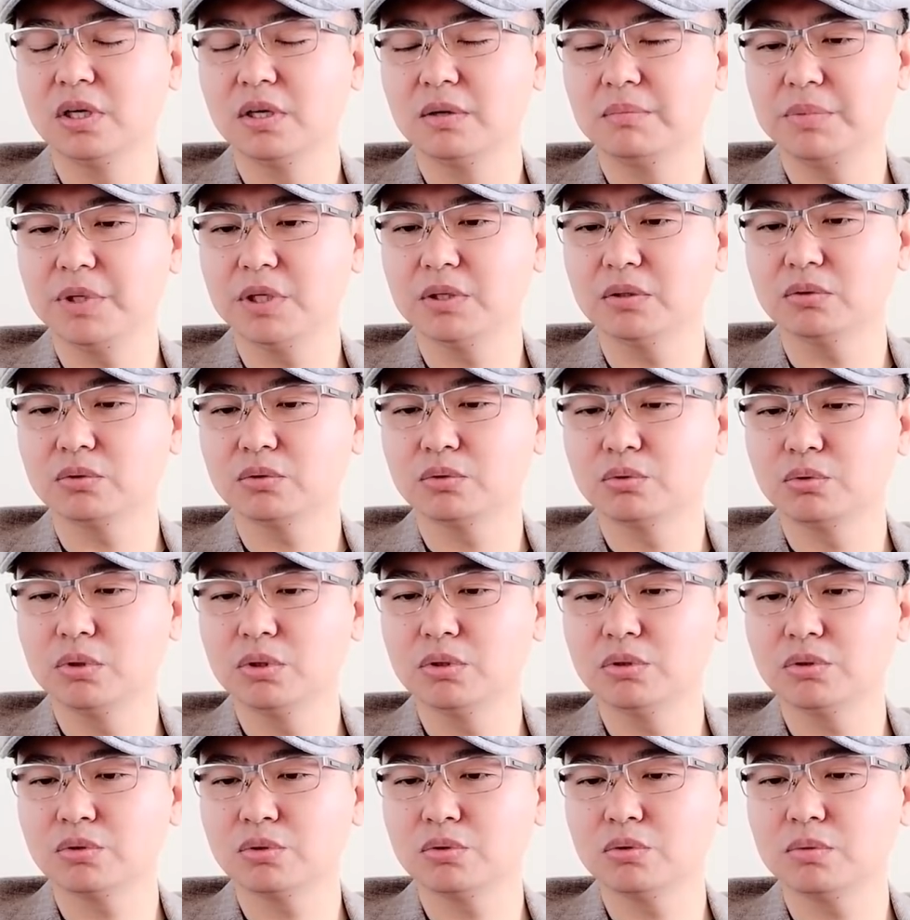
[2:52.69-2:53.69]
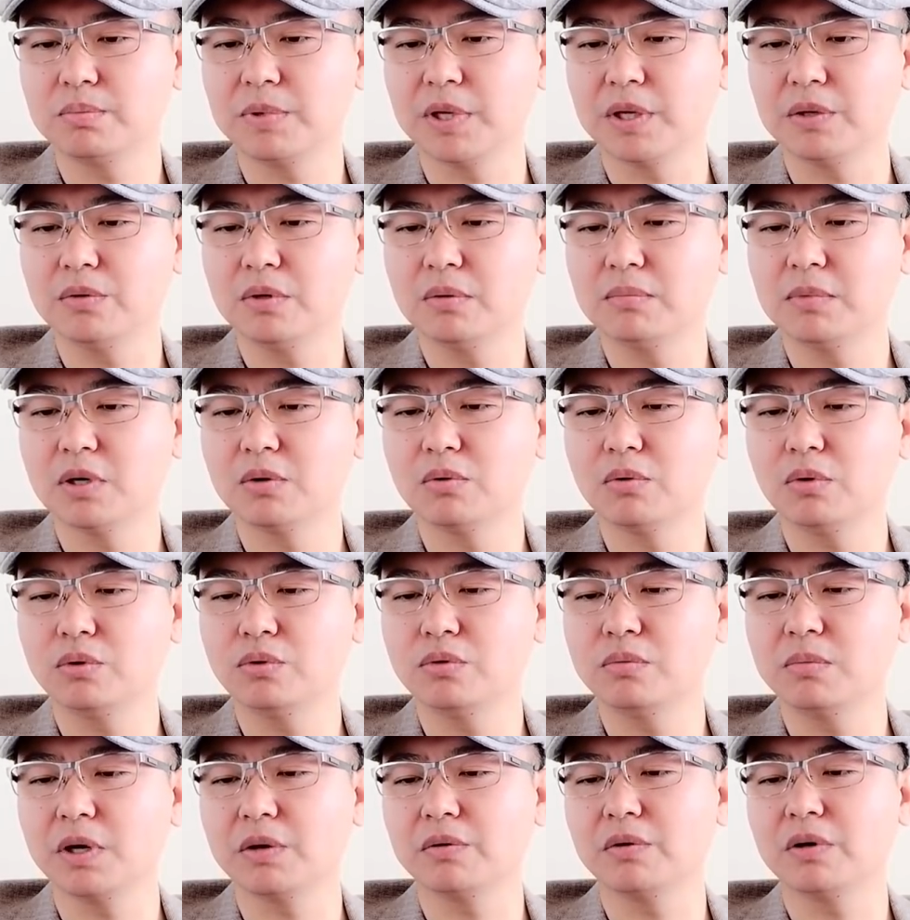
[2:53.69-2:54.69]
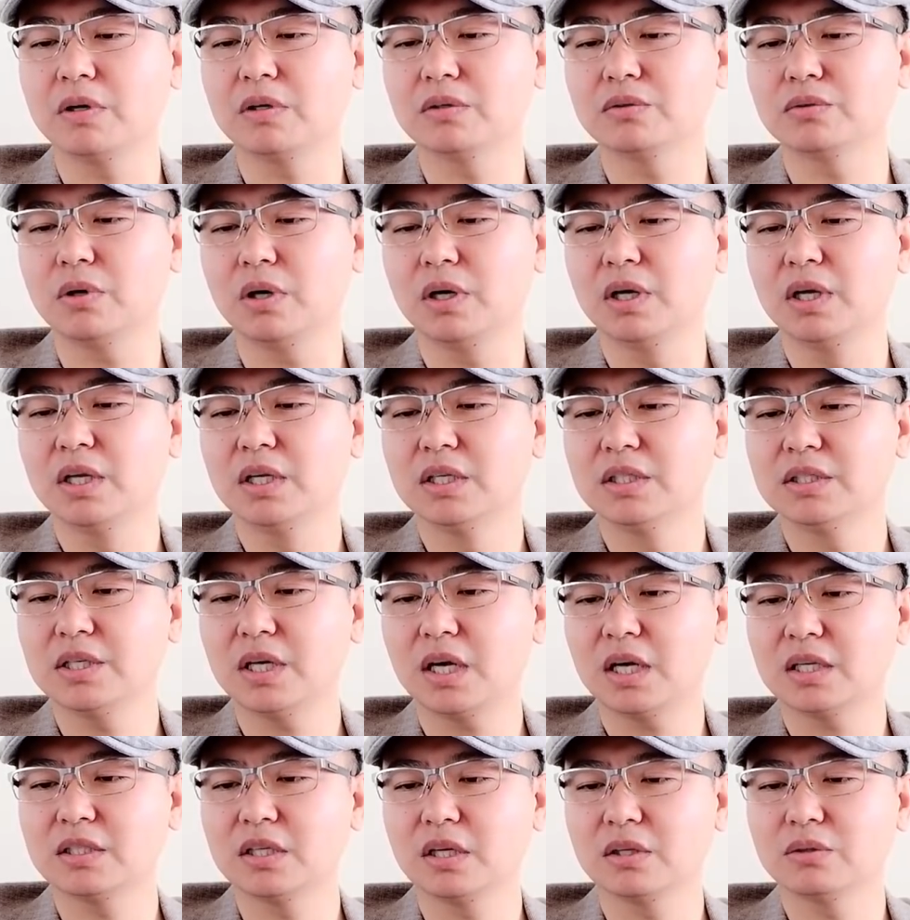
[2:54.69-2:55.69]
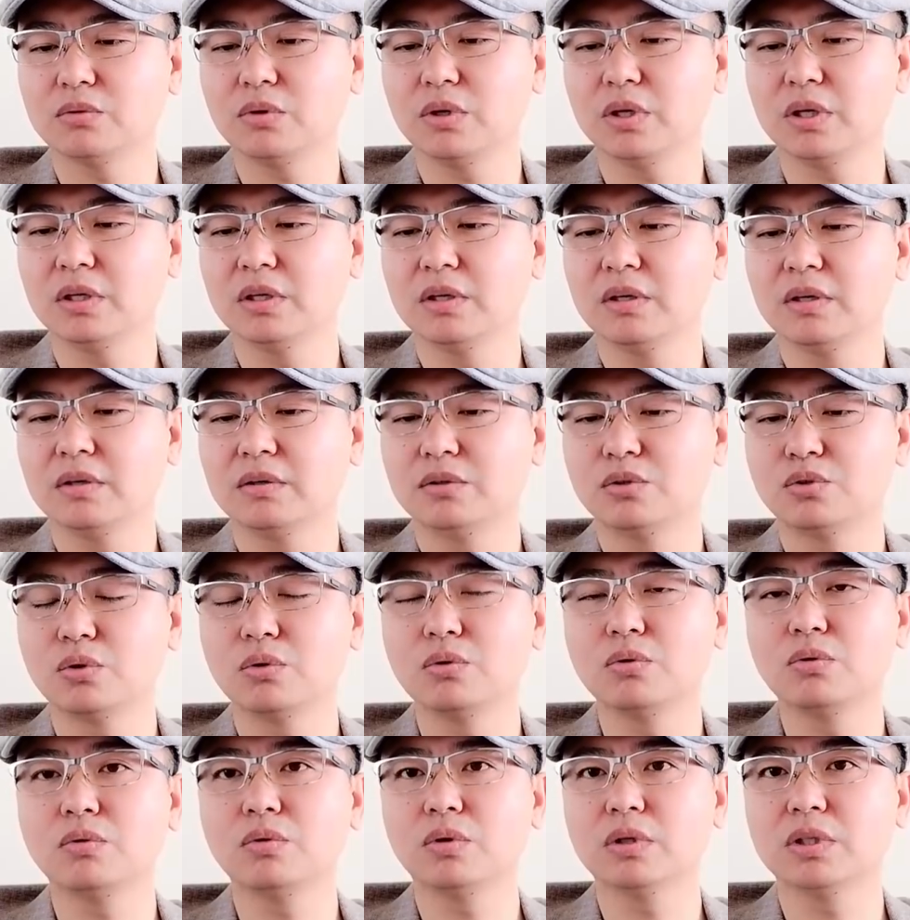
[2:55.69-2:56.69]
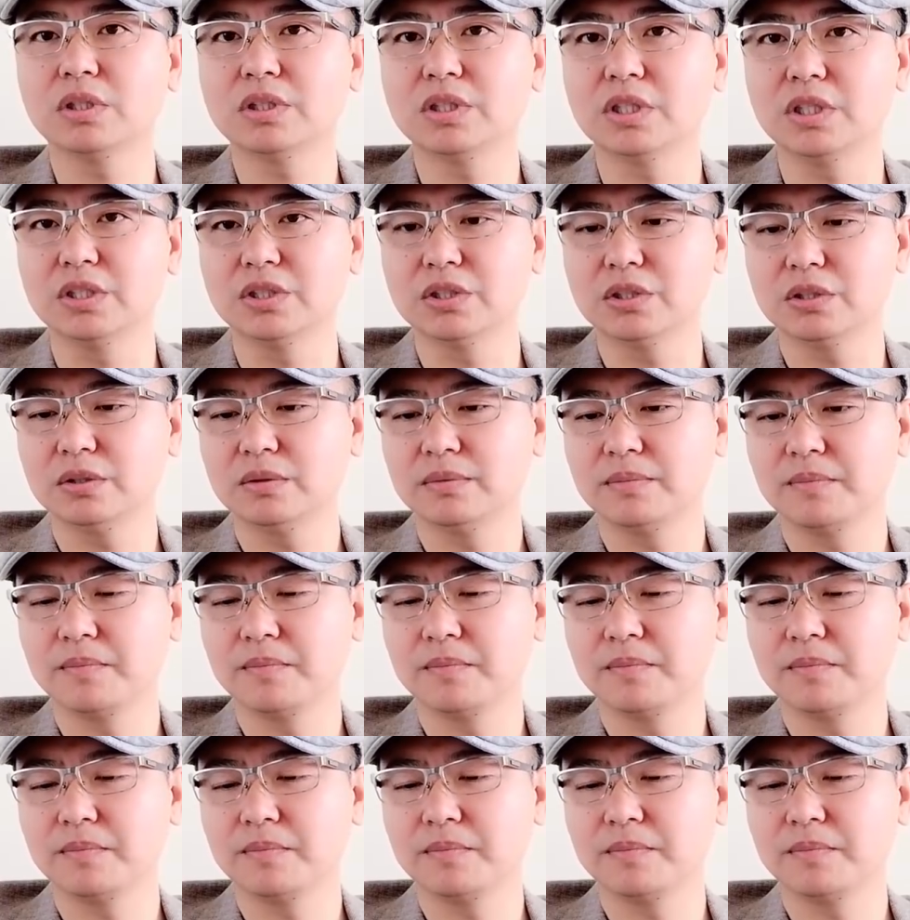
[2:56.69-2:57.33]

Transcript: 并敦促北约盟国与美国合作，加强对中国的抵制。